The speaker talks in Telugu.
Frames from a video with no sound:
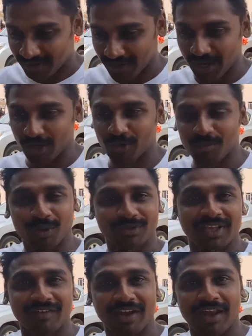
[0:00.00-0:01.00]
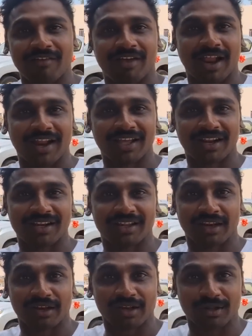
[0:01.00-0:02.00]
నేను మూసా వెళ్ళాము వాళ్ళ నాన్నగారి ఇంటి
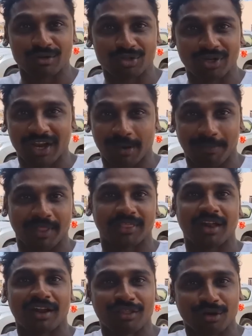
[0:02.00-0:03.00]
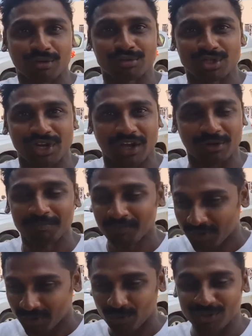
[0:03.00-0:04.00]
దగ్గరికి వెళ్ళి కూర్చుంటే అక్కడ పెద్ద వాళ్ళందరూ కూర్చున్నారు
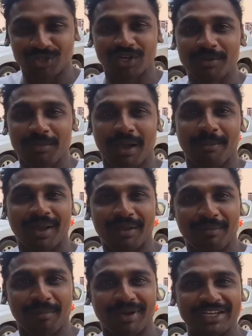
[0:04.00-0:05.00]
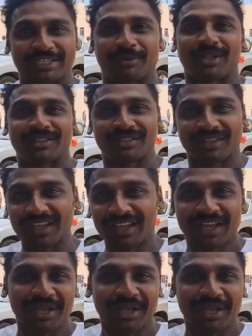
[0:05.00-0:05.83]
కూర్చొని మా అమ్మాయి మిమ్మల్ని ఇష్టపడుతుంది